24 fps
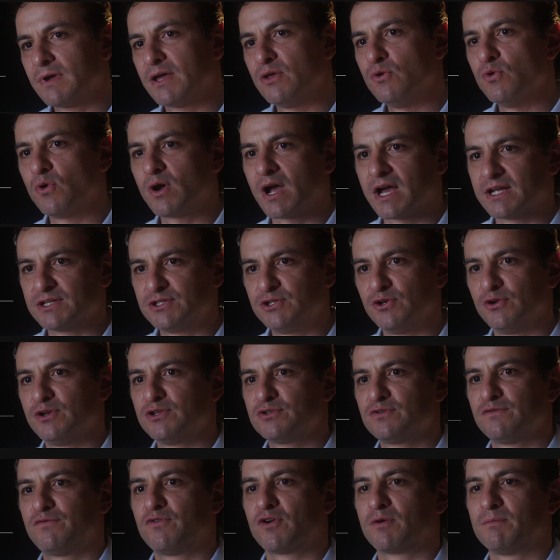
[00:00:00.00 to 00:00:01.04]
educación y
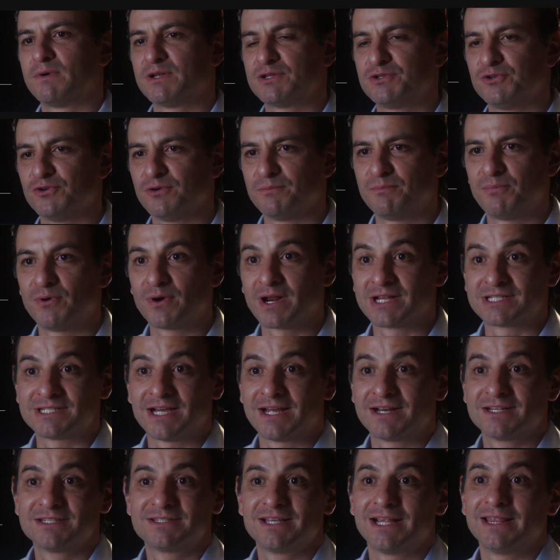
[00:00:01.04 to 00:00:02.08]
su formación por
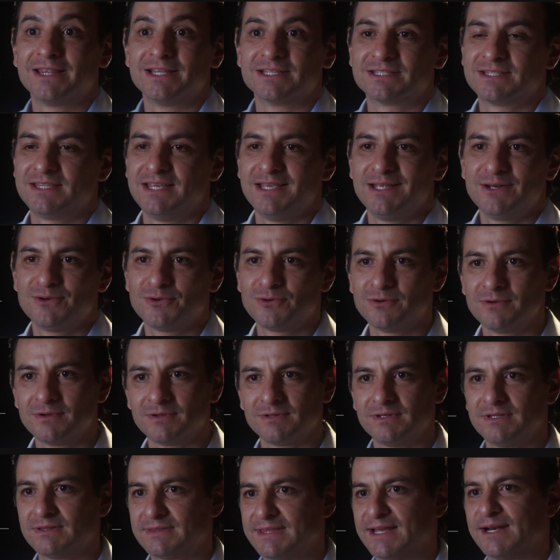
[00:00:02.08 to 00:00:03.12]
azares del destino
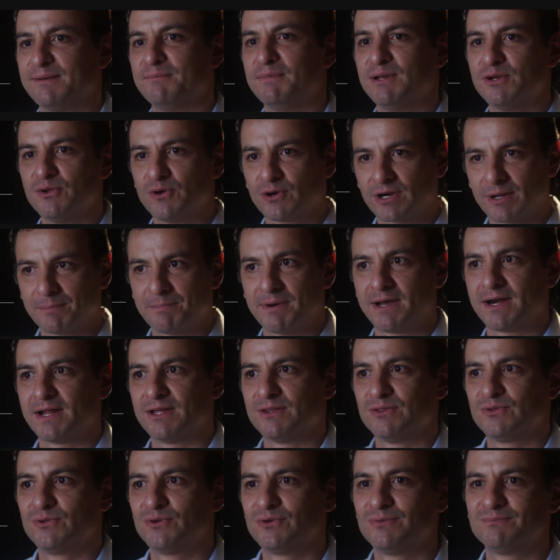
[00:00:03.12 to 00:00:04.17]
terminó
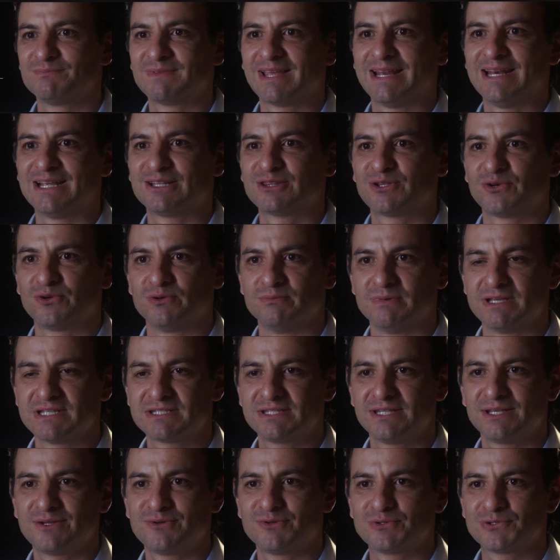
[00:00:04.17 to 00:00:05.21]
reparando
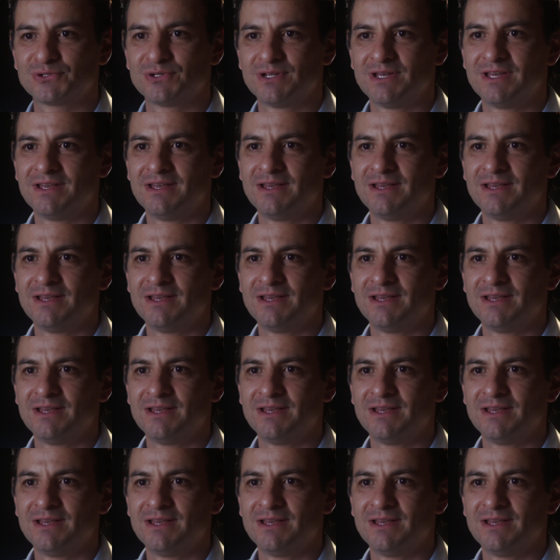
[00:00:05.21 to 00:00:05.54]
electrodomésticos,